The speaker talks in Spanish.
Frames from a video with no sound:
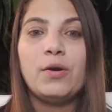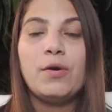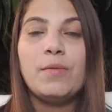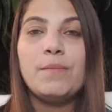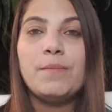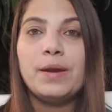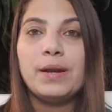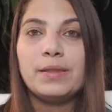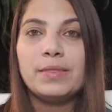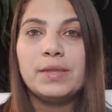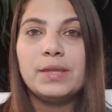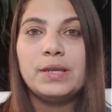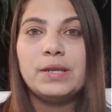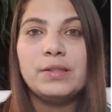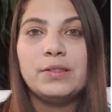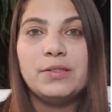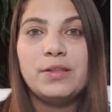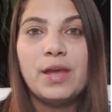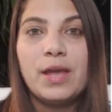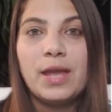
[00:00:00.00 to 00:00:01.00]

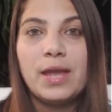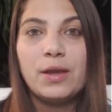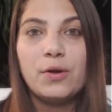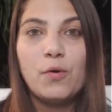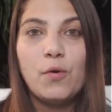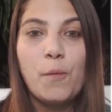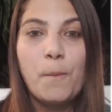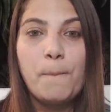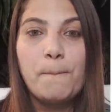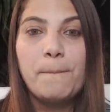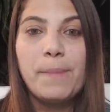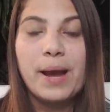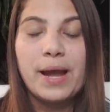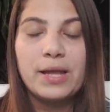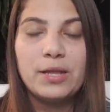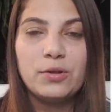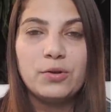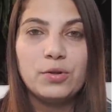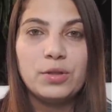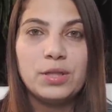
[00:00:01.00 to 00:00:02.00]
convertirse en un
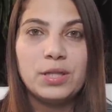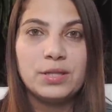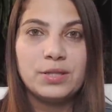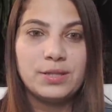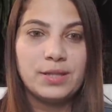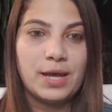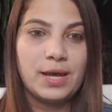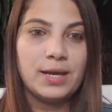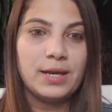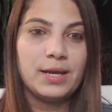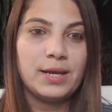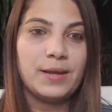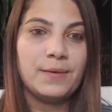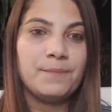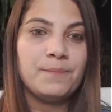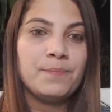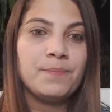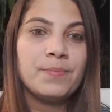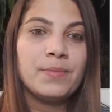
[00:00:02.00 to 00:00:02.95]
baño de sangre.